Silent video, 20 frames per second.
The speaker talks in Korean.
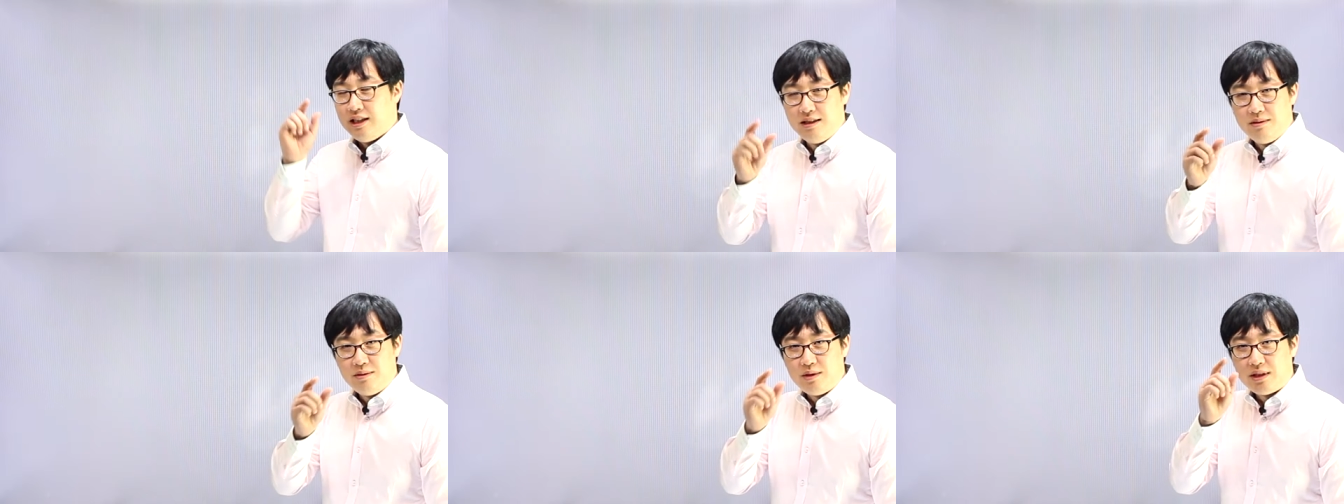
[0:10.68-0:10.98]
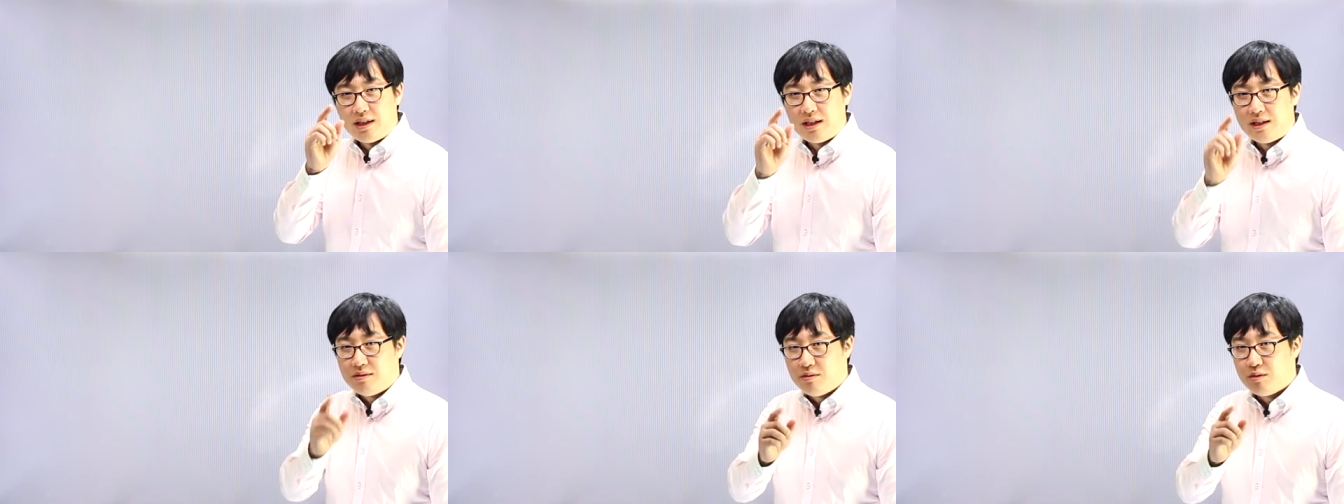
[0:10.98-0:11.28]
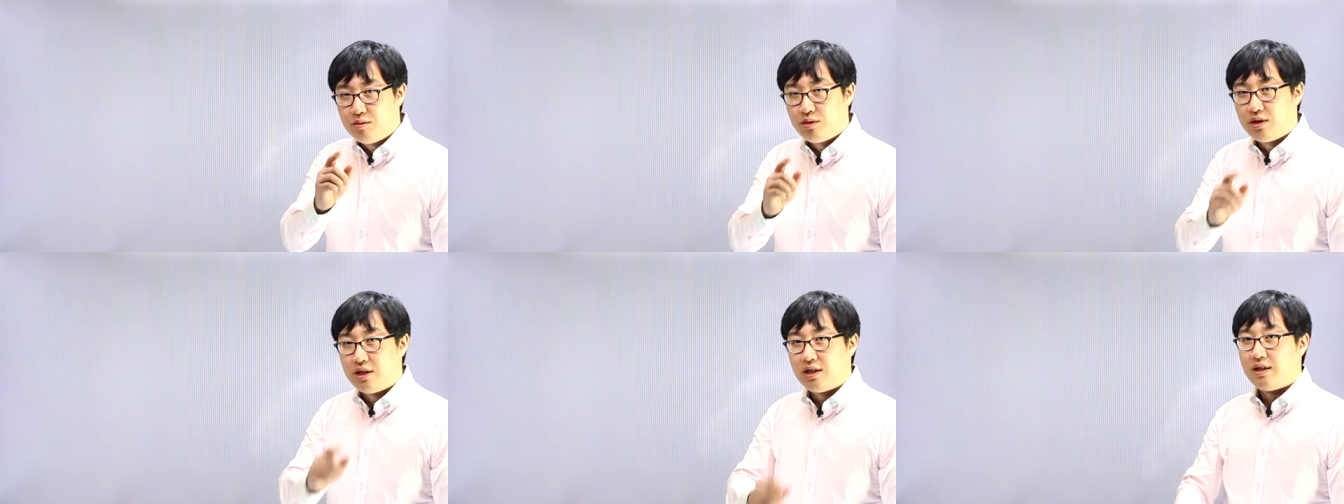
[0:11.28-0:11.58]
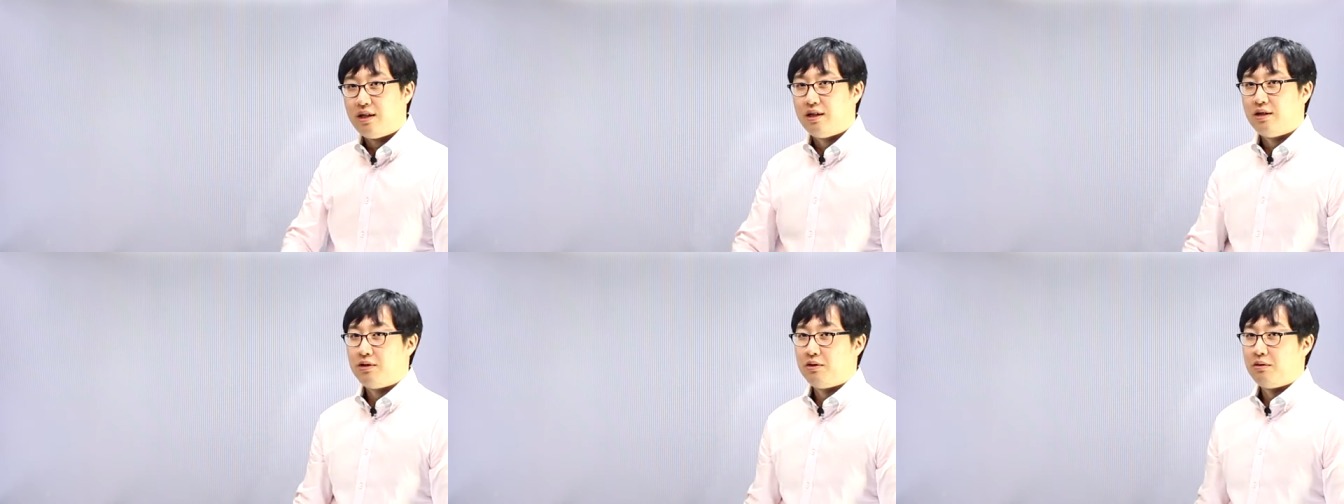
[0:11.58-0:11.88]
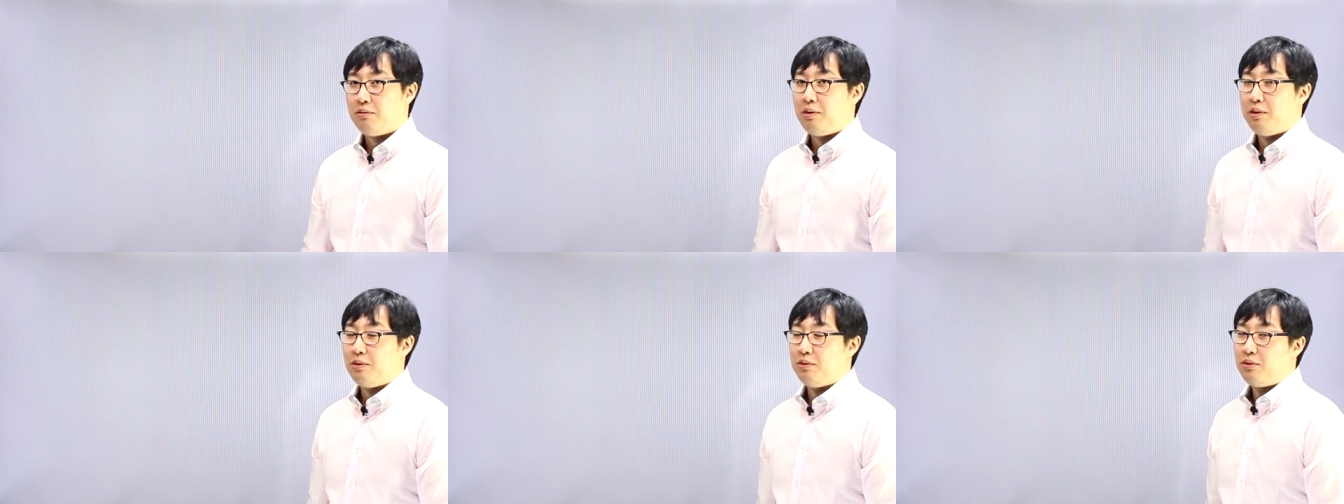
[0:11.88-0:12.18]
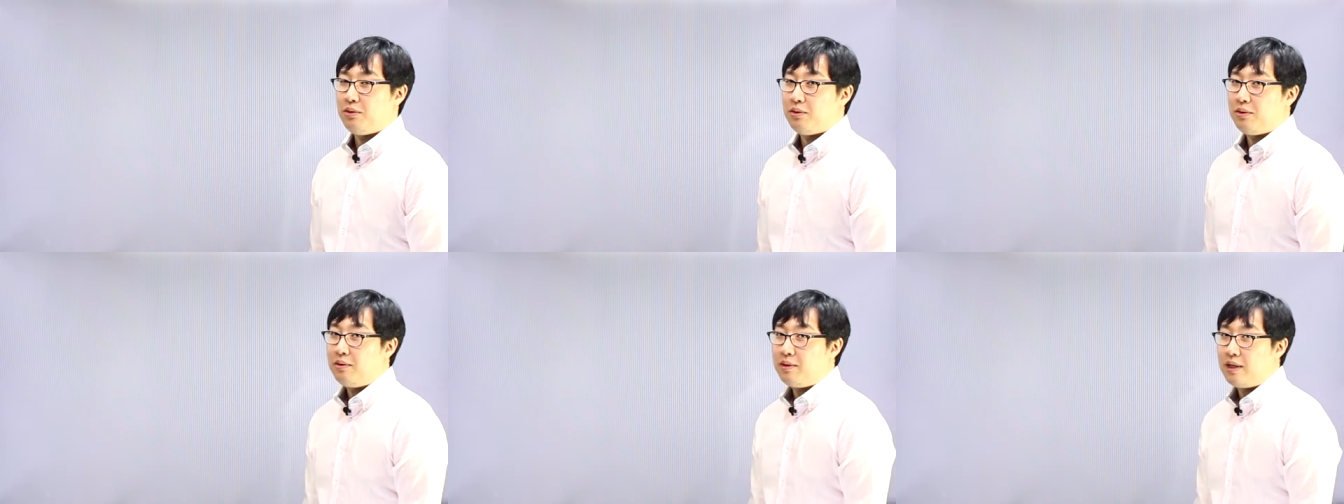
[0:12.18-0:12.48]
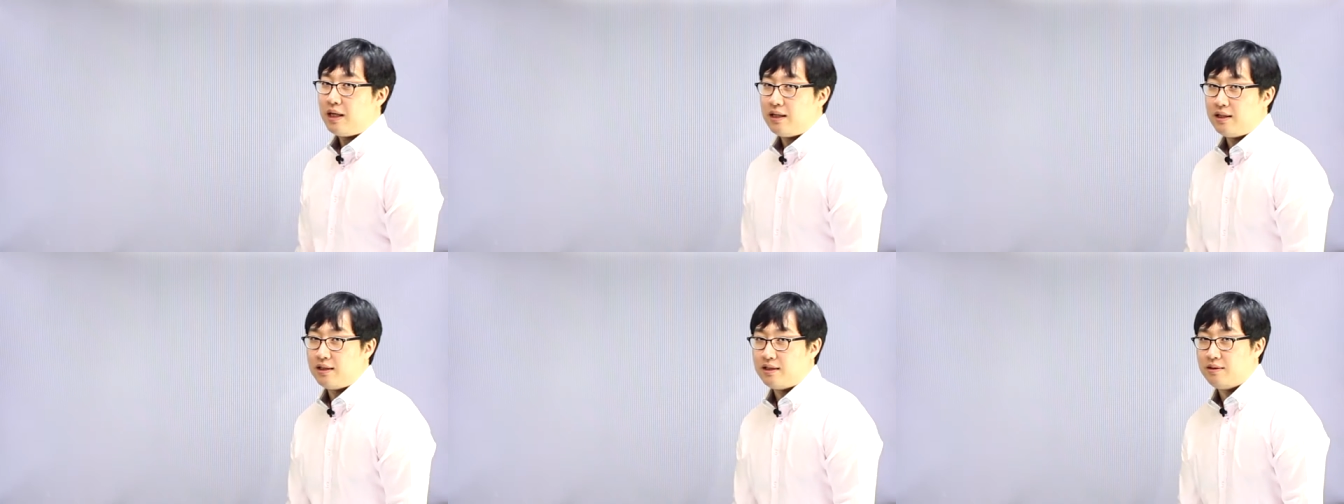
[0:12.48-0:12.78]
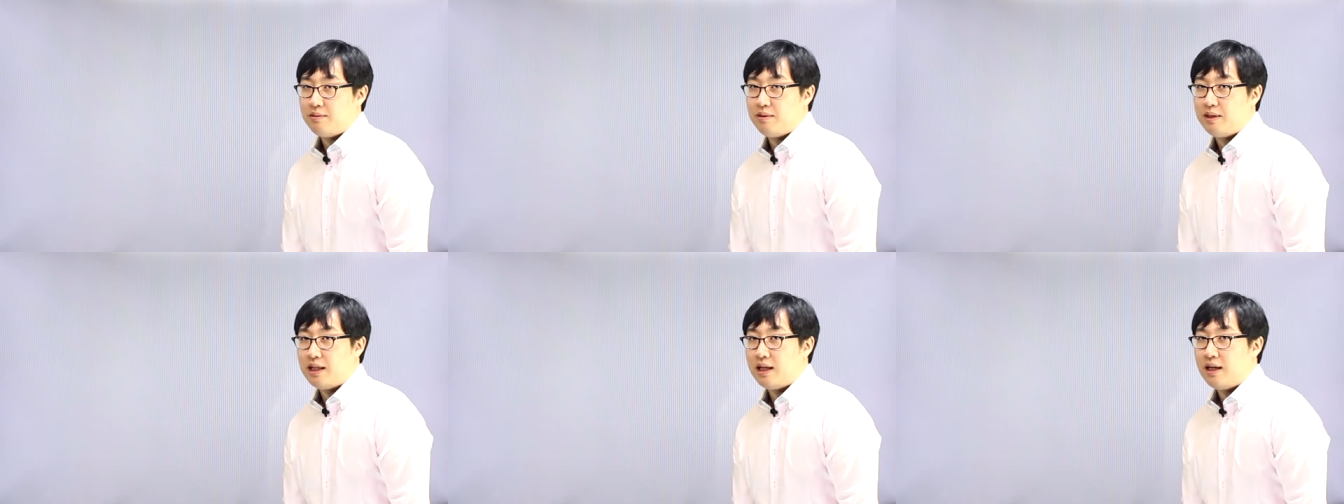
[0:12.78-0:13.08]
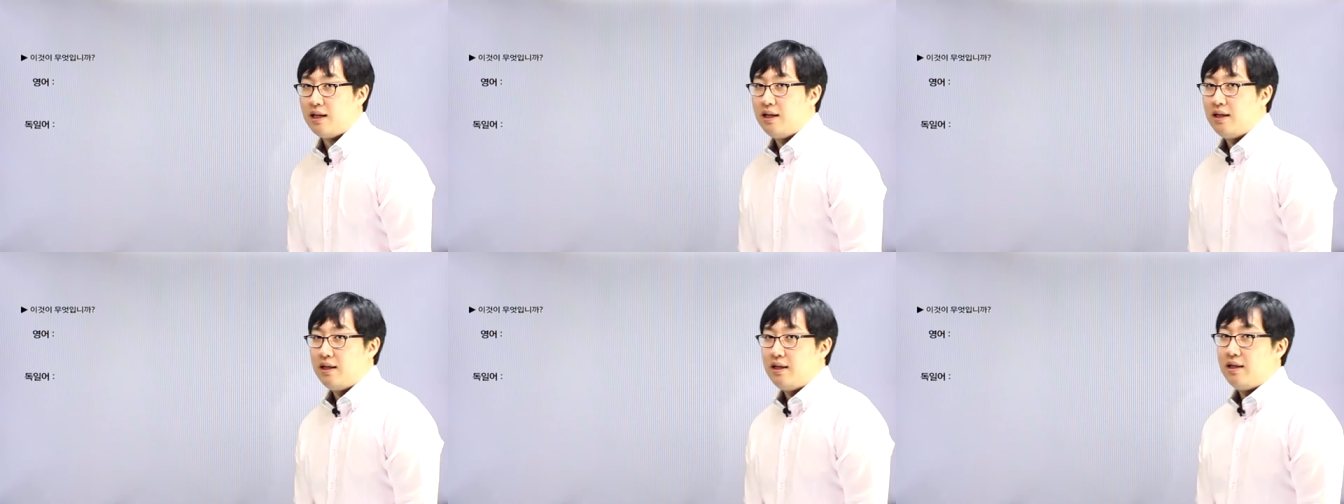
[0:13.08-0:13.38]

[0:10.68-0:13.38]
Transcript: 의문사 의문문에 대해서 배우도록 하겠습니다.